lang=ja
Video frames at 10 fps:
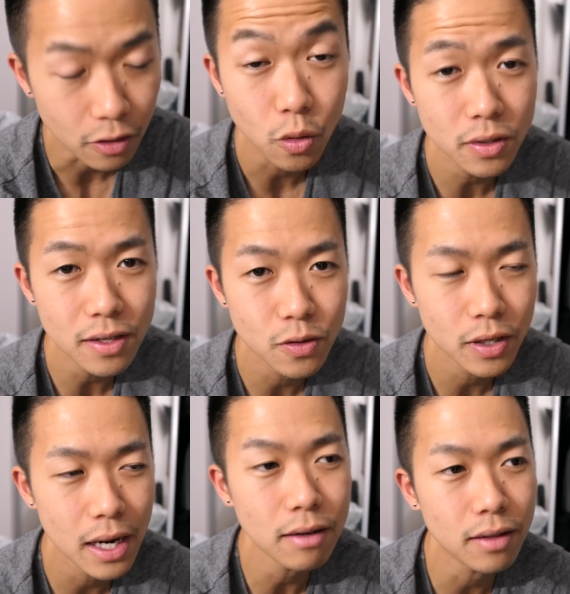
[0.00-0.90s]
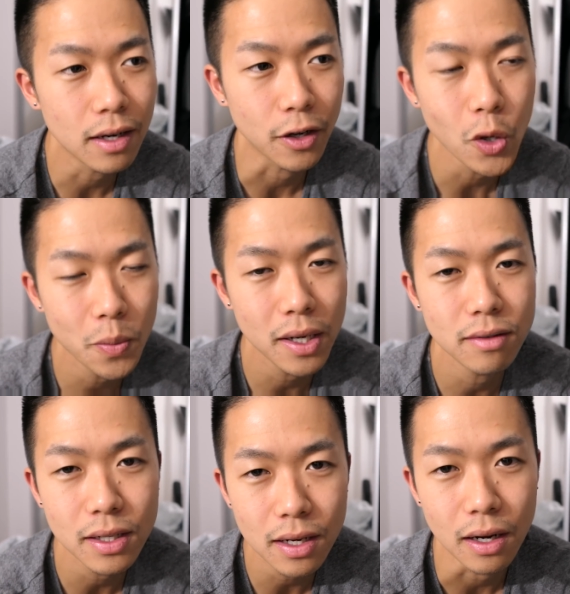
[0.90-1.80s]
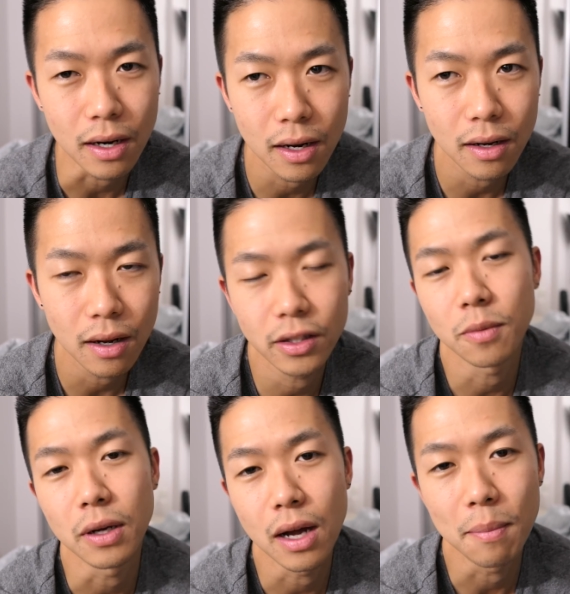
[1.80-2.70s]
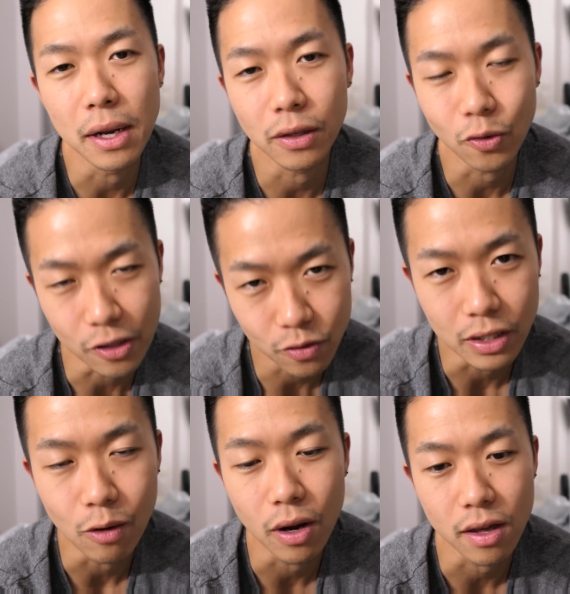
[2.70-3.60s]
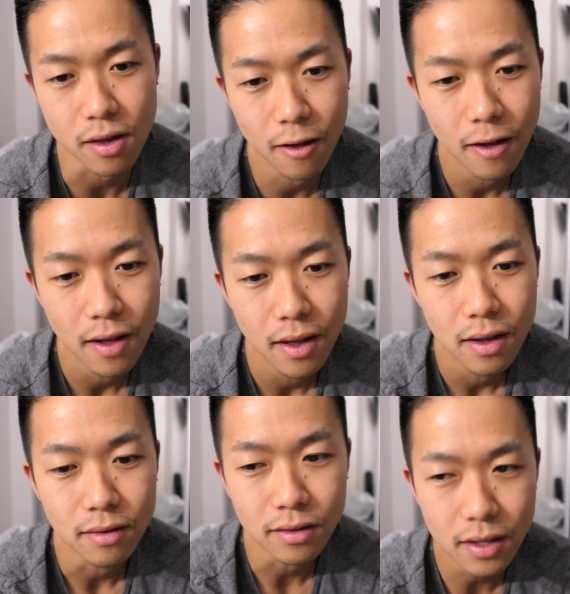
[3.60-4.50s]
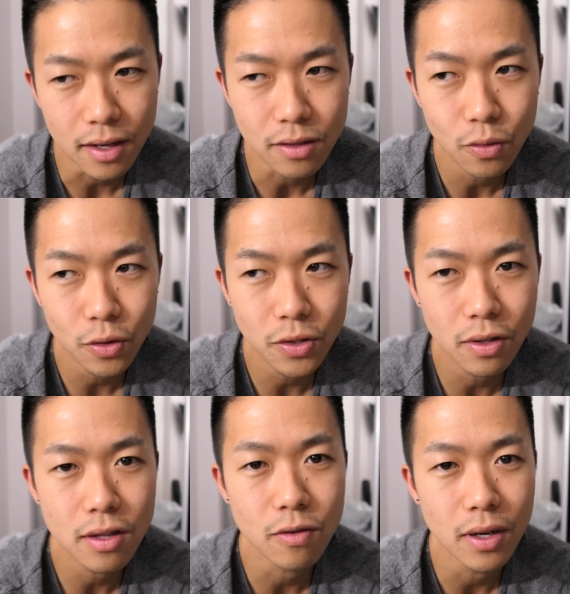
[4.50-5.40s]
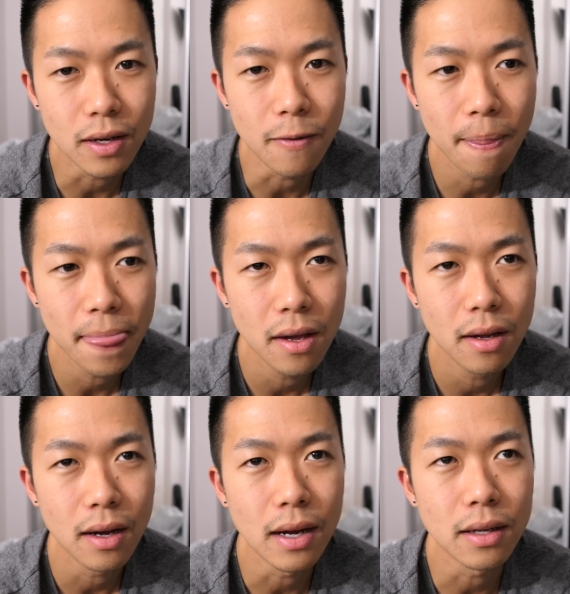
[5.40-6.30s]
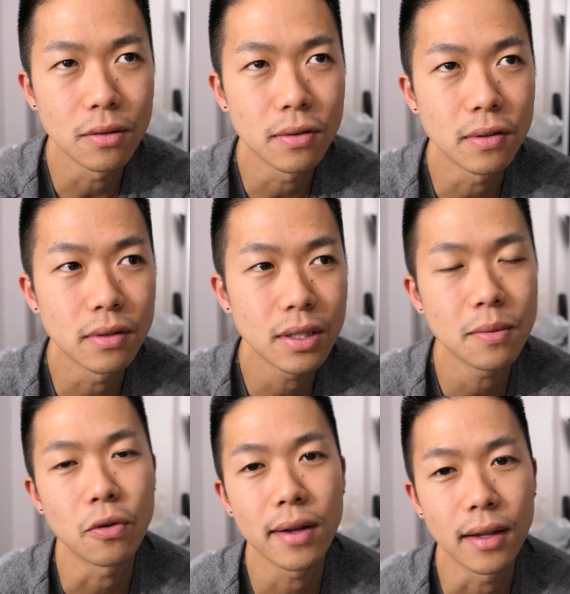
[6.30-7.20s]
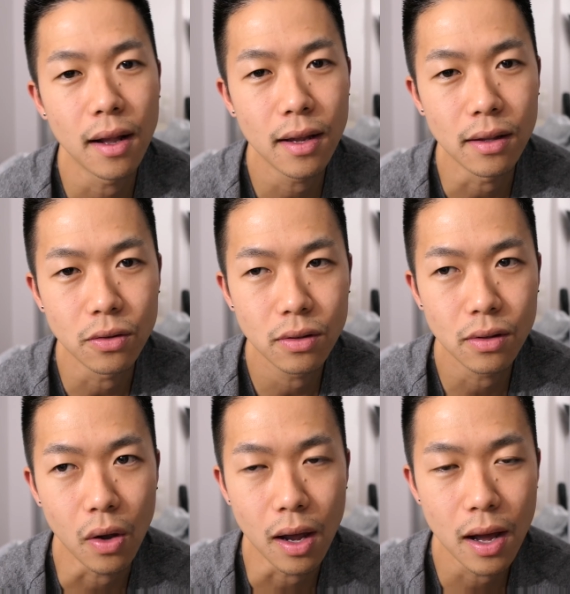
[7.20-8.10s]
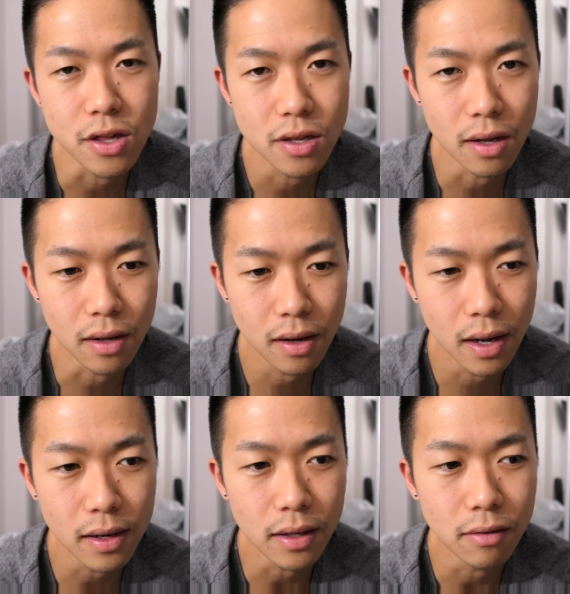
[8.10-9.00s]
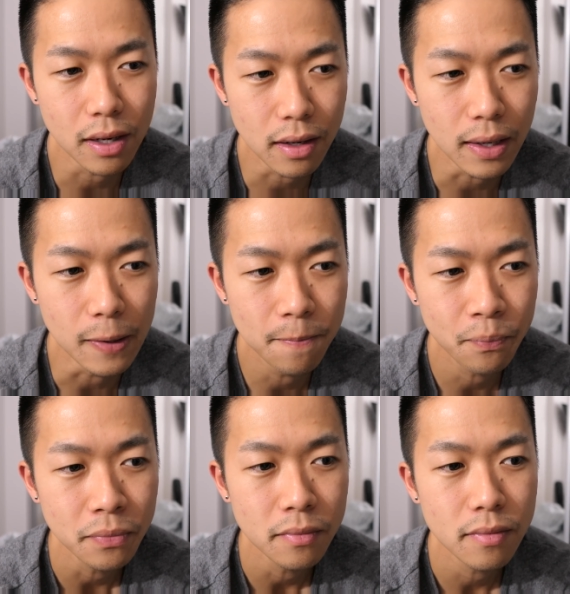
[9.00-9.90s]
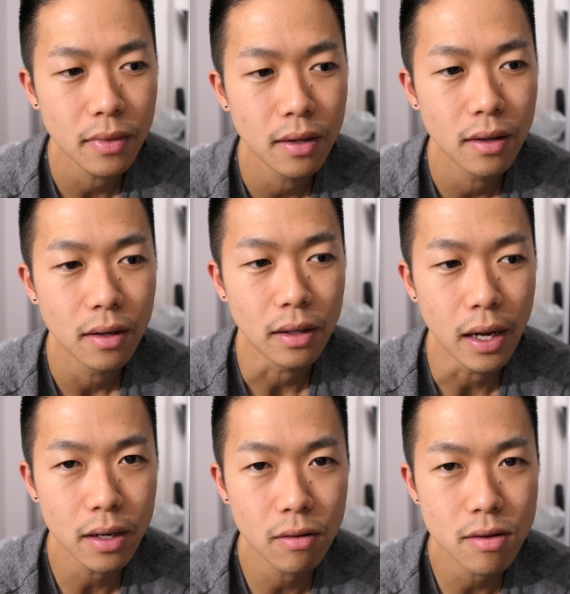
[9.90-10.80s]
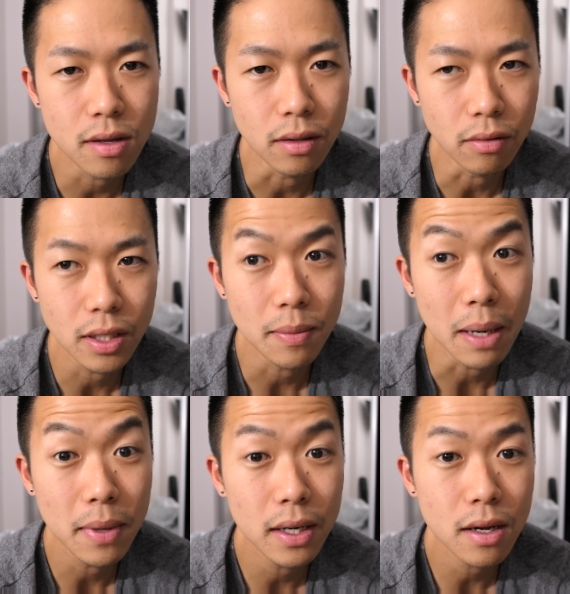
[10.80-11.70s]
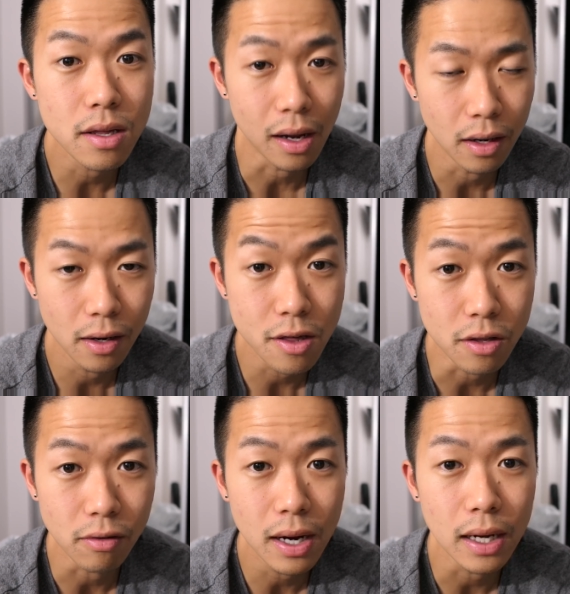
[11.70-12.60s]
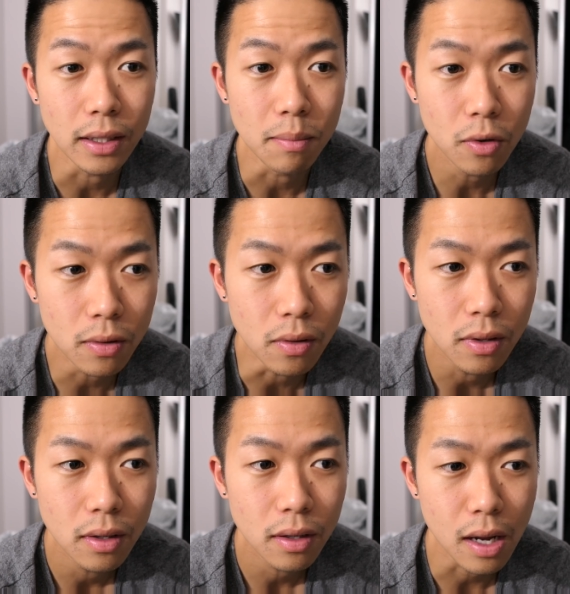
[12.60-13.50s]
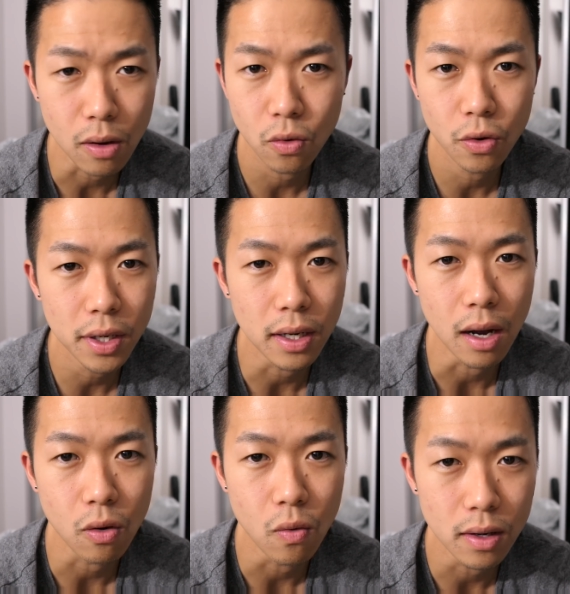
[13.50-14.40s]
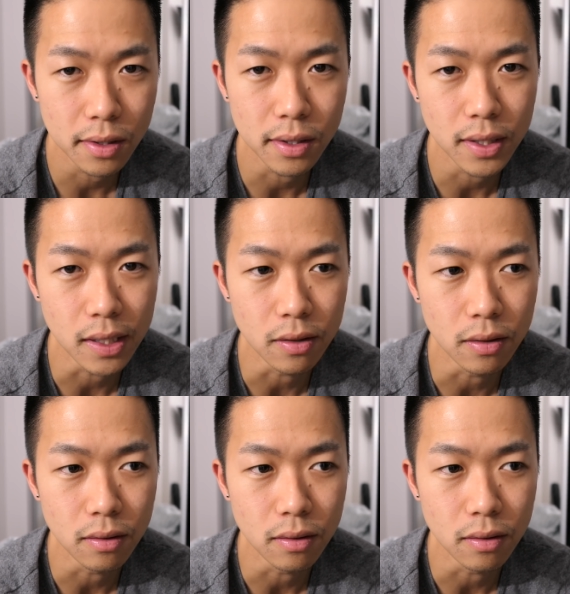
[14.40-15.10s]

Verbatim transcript: 当然それがあるから興味があるから多分アメリカとかに住んでるわけじゃんでそういう人たちはあの例えば俺は7年とか8年海外いるから外国人の例えばアメリカ人カナダ人の中でもかっこいいかっこ悪いっていう